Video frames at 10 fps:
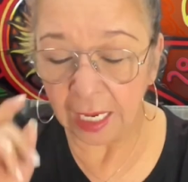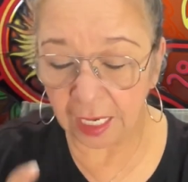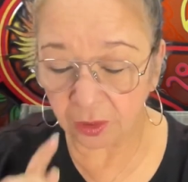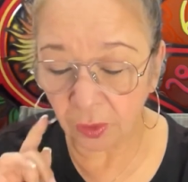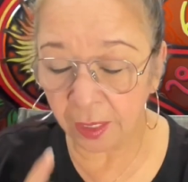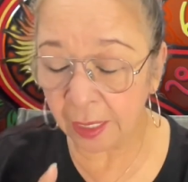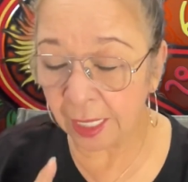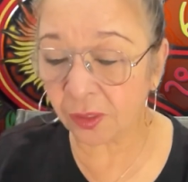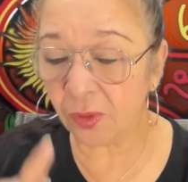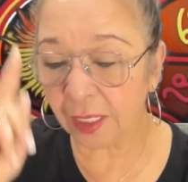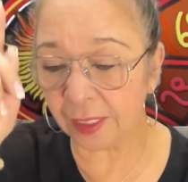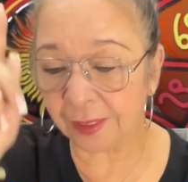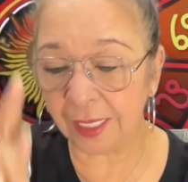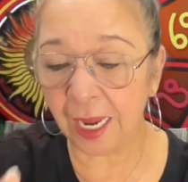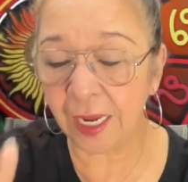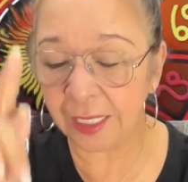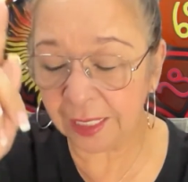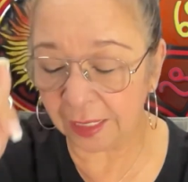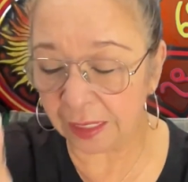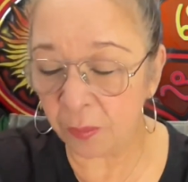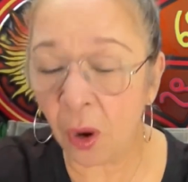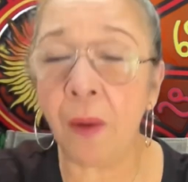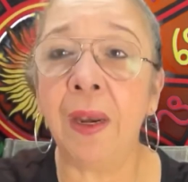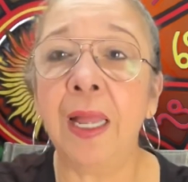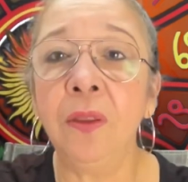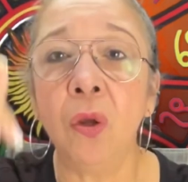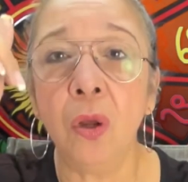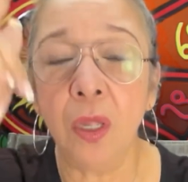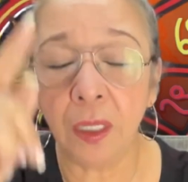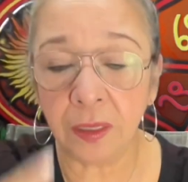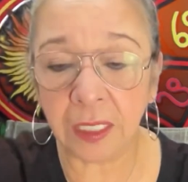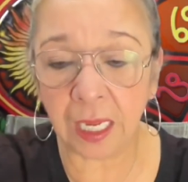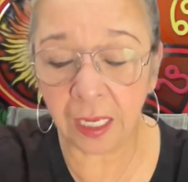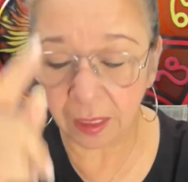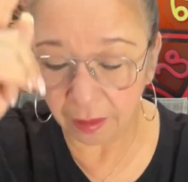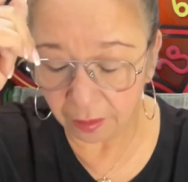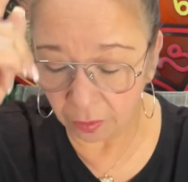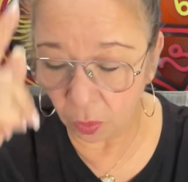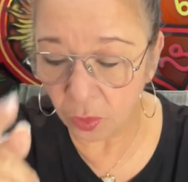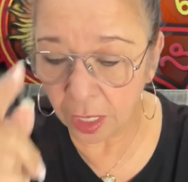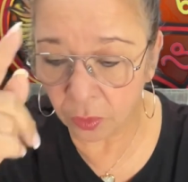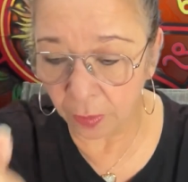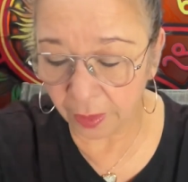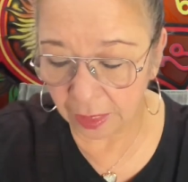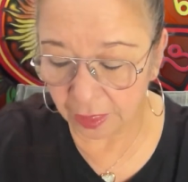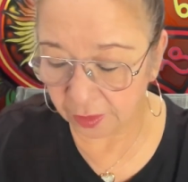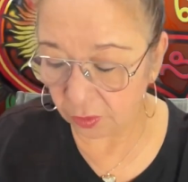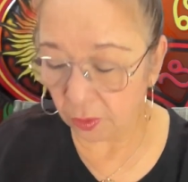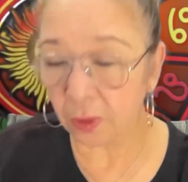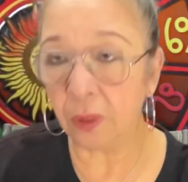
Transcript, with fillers: Esto es en caso de que sea y que estemos hablando de una nueva relación.